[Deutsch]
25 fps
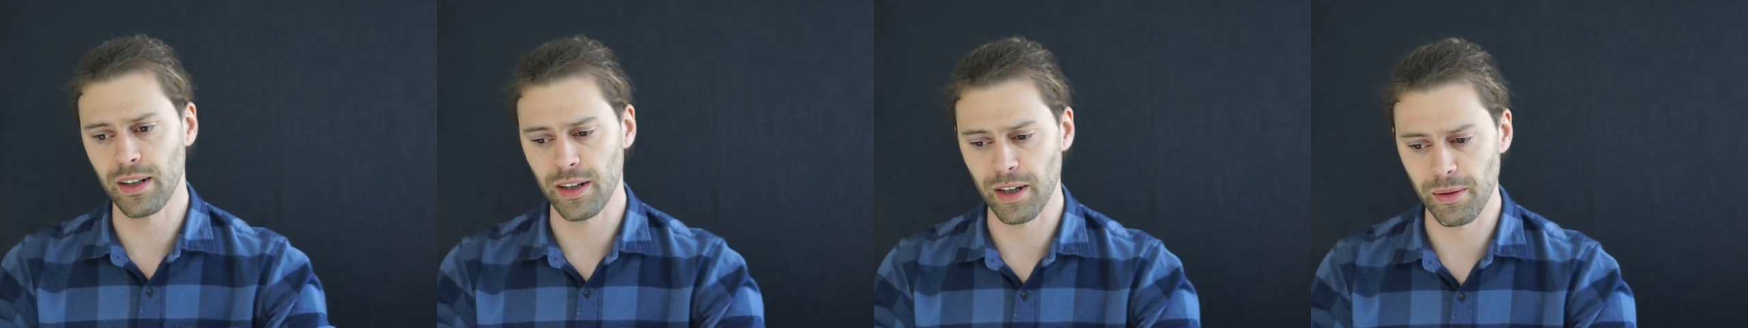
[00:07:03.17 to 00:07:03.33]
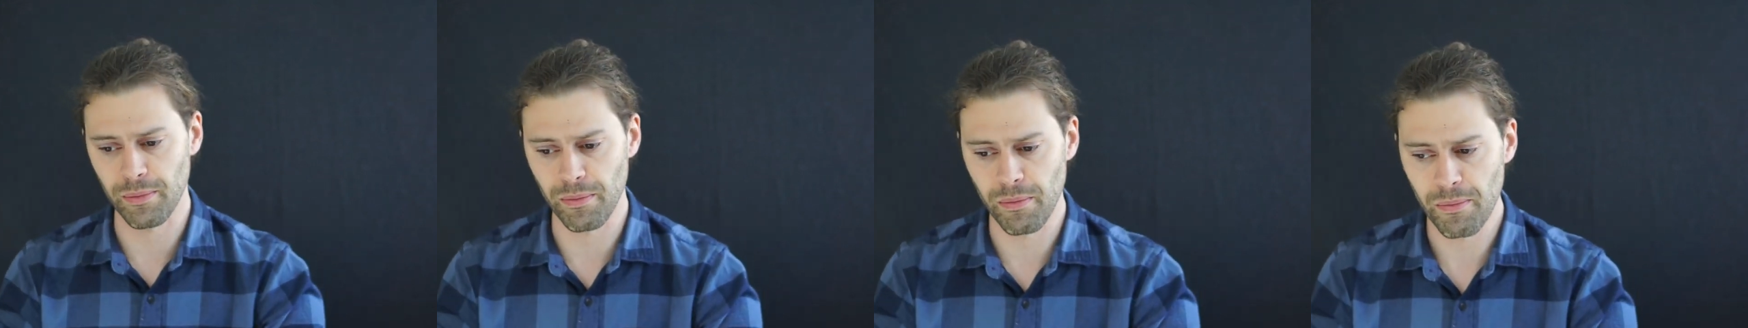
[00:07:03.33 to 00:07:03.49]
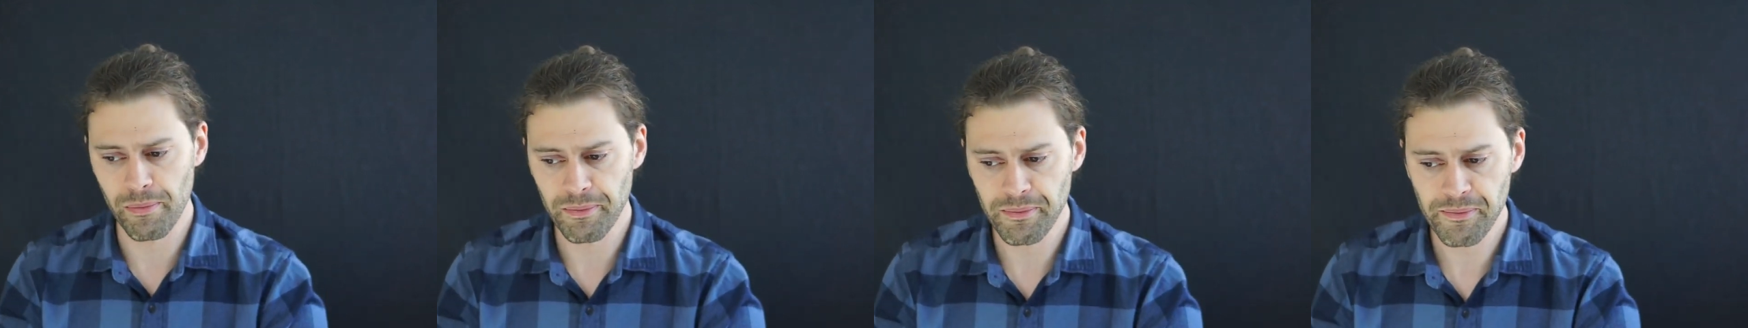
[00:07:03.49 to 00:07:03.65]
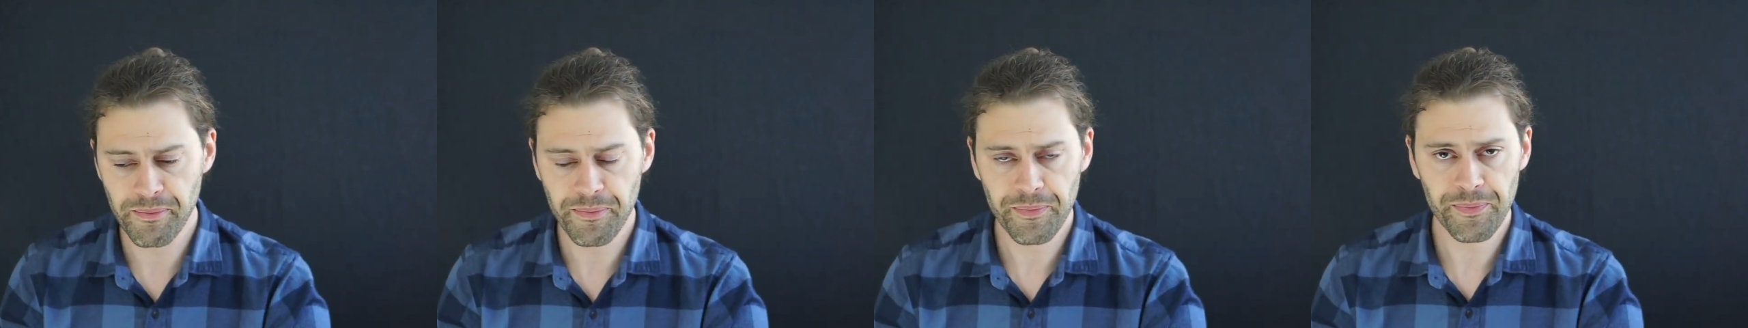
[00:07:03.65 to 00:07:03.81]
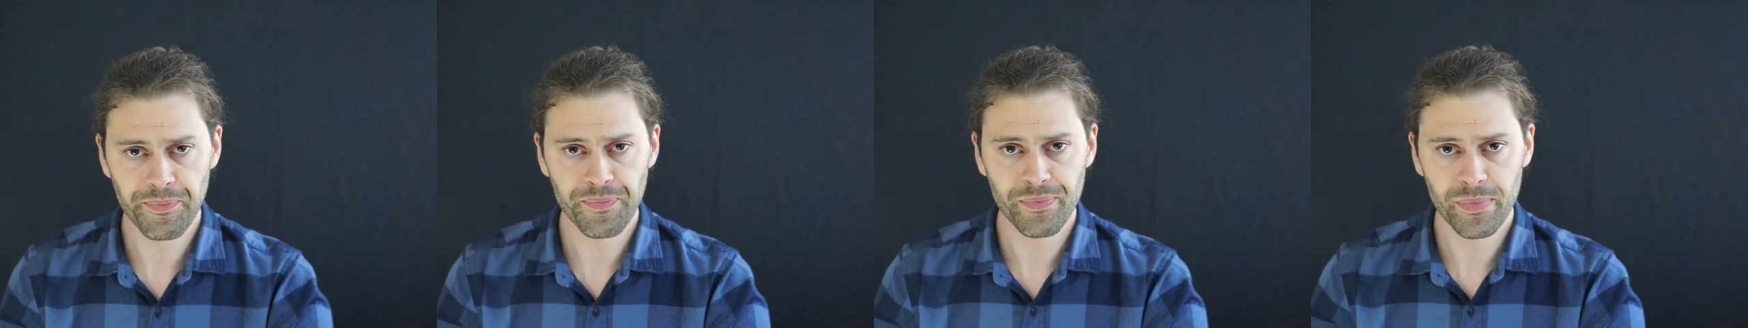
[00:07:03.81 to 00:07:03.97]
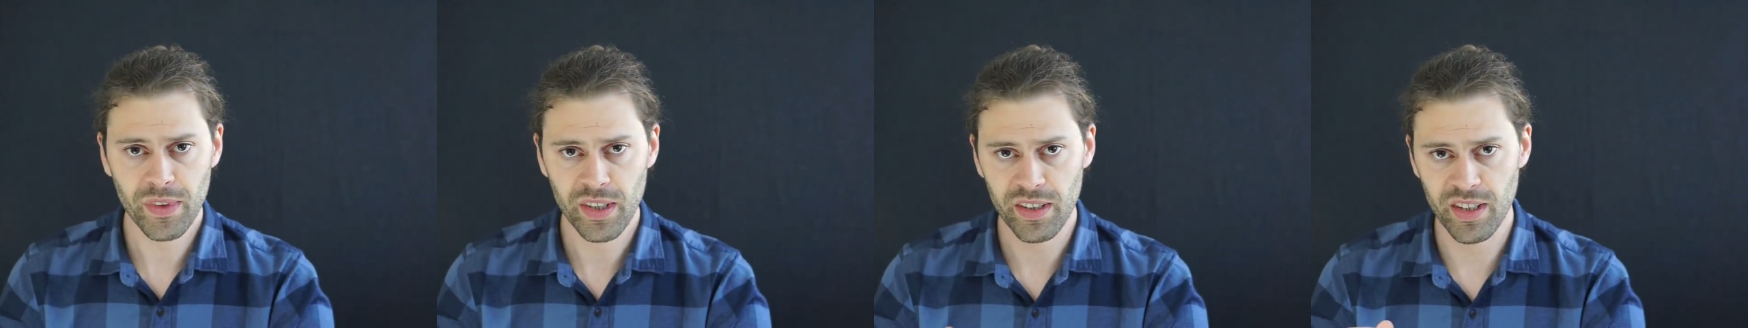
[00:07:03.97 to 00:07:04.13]
ähm,
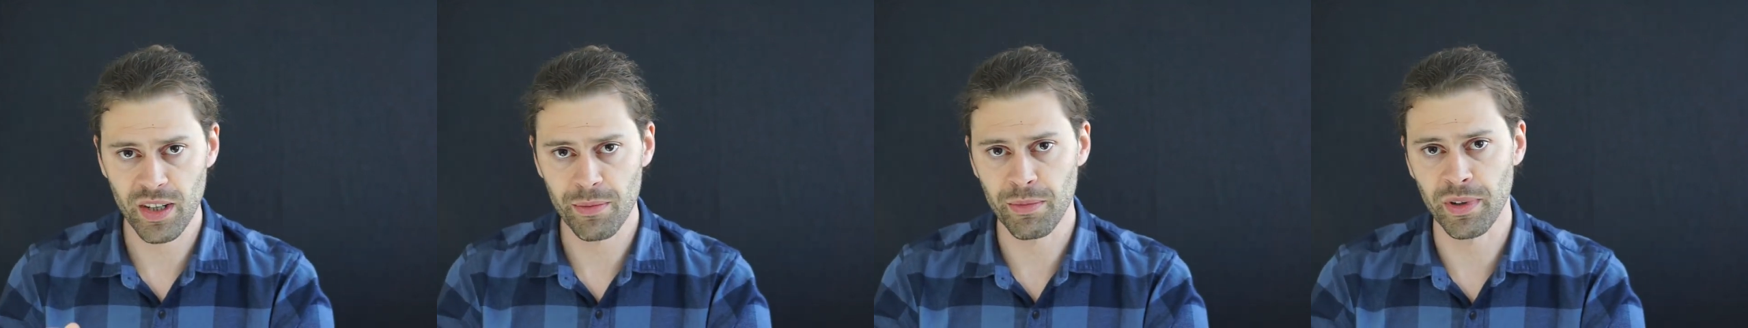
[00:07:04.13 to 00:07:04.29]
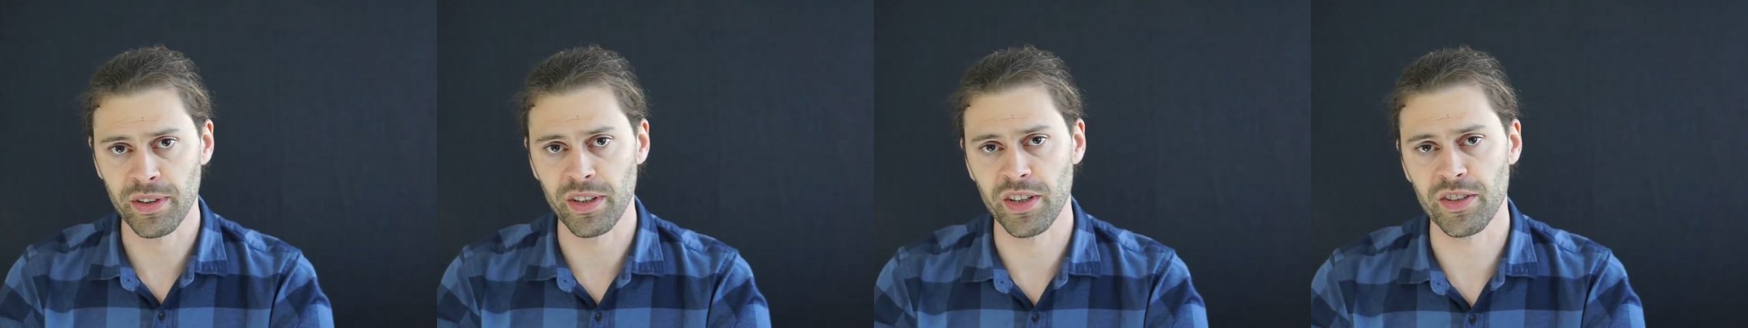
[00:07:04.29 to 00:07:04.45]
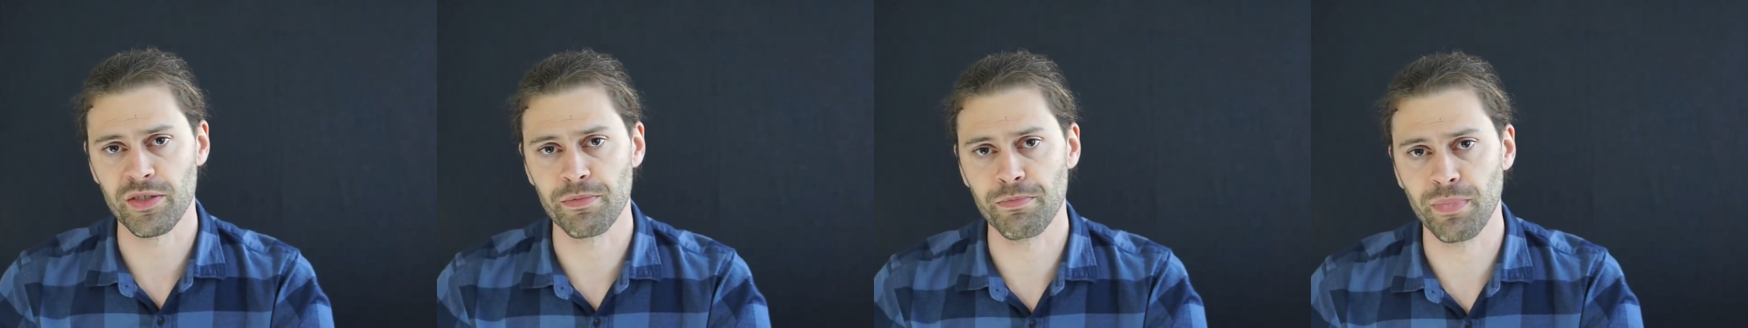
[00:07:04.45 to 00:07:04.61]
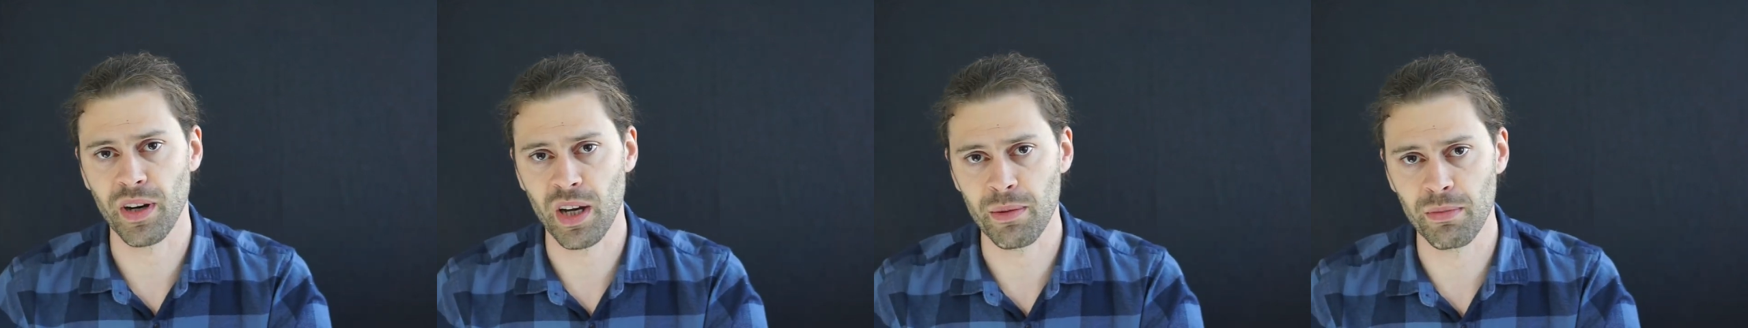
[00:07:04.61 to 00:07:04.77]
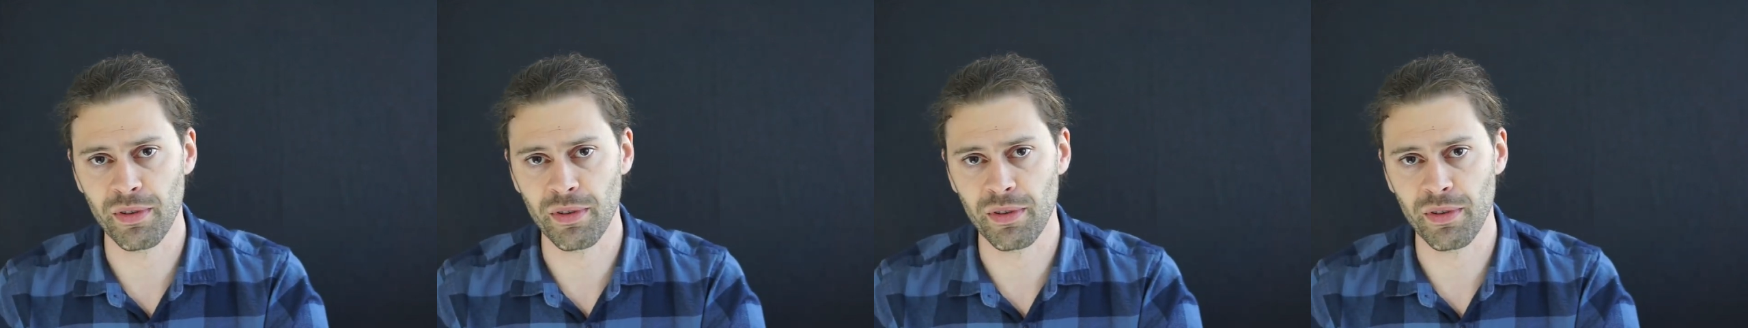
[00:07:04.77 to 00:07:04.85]
jemand ist bei